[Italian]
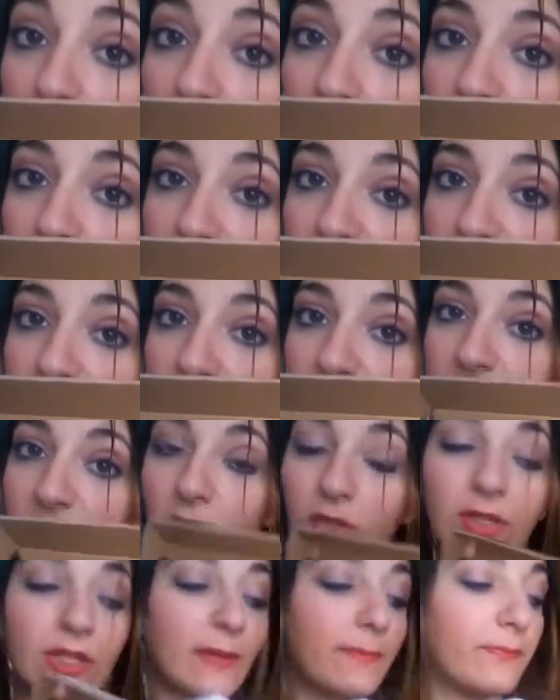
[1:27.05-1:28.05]

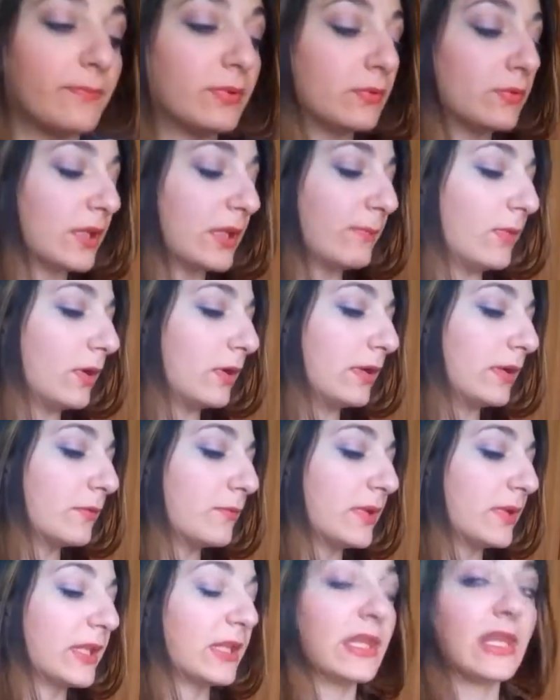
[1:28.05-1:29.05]
confezionate con la
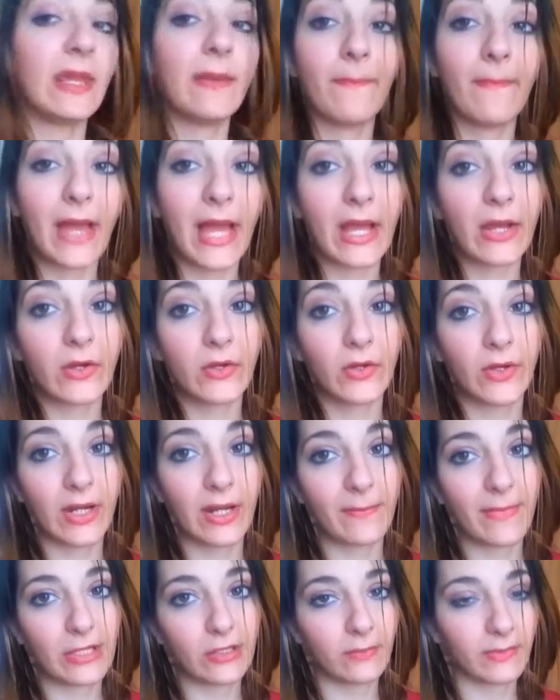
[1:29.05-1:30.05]
pluriball quindi
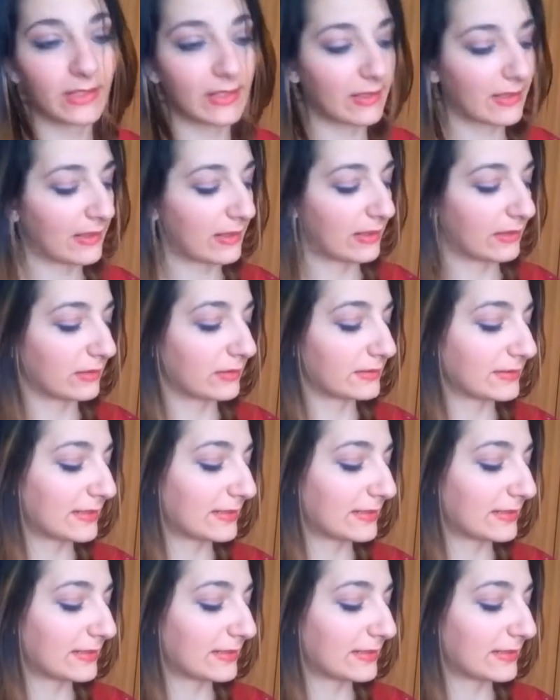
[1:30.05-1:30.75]
ancora meglio perché